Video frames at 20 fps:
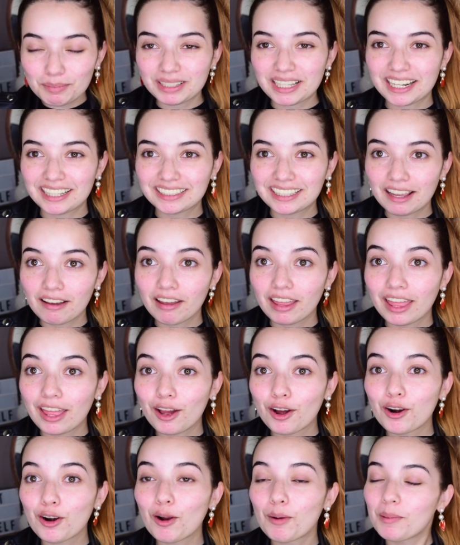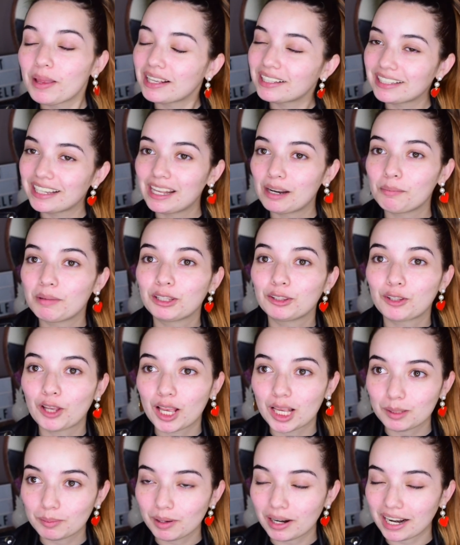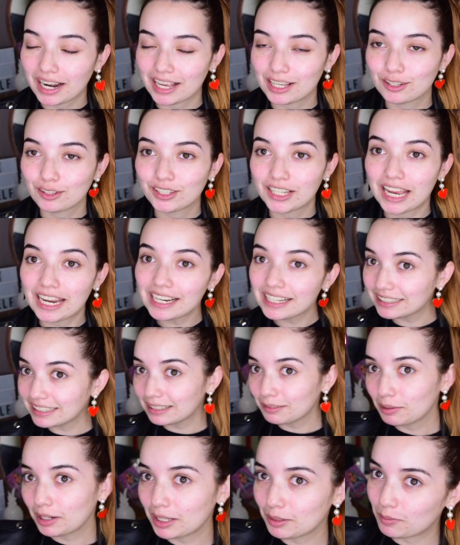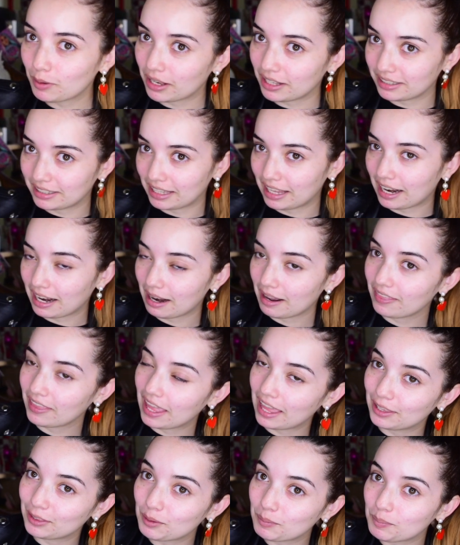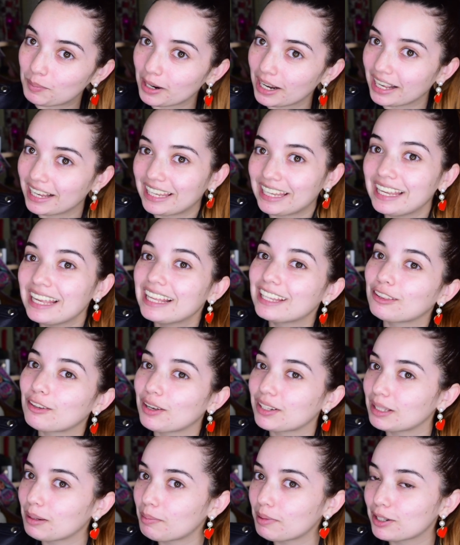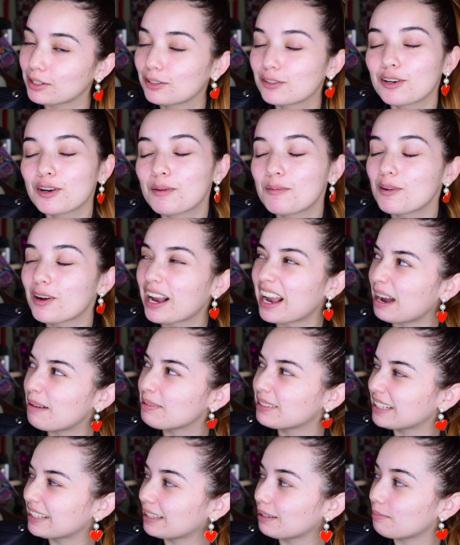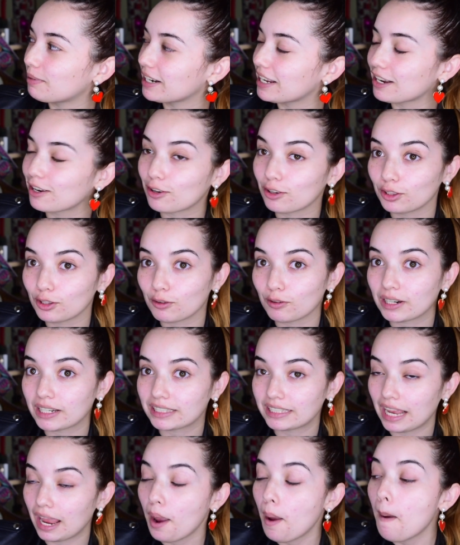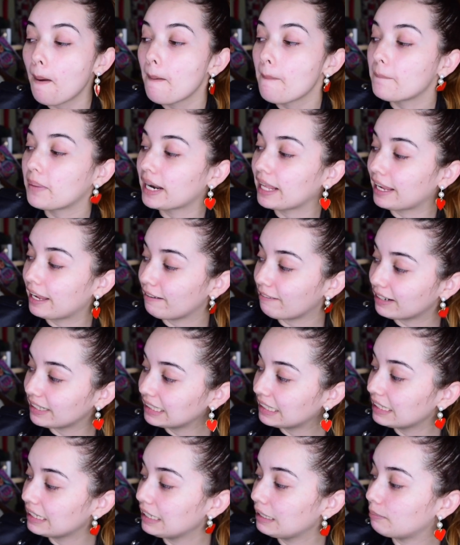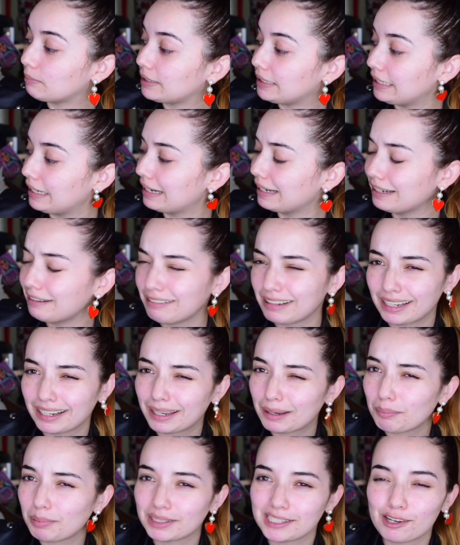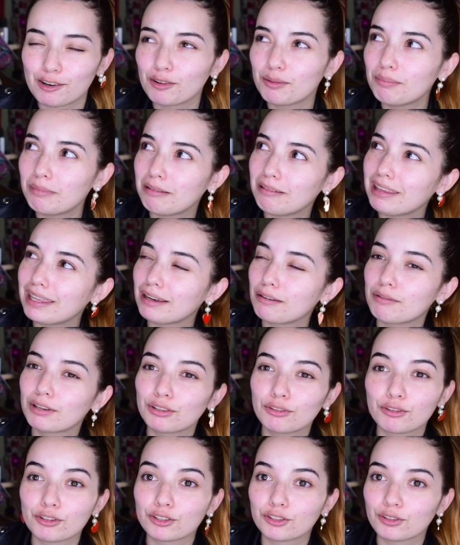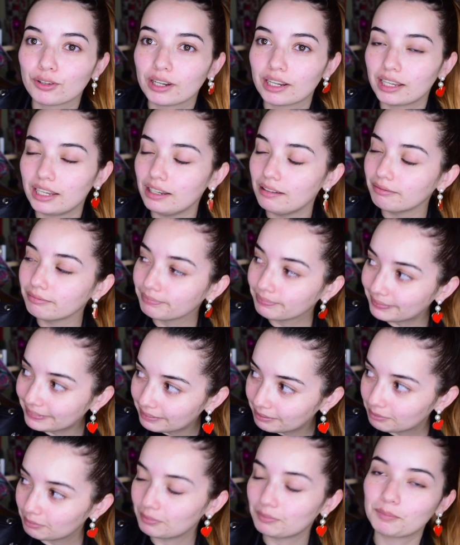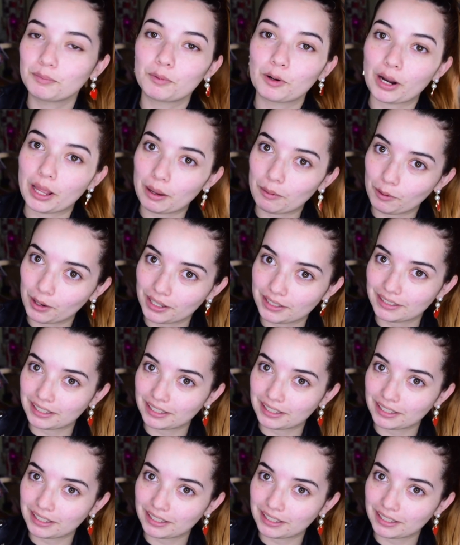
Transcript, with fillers: empezar este video no olviden seguirme en todas mis redes sociales, las voy a estar dejando por aquí, Entonces aparezco como Cami Santa María con doble C para que vayan y me sigan y vean qué pasa con mi vida cuando no estoy aquí por ahí voy a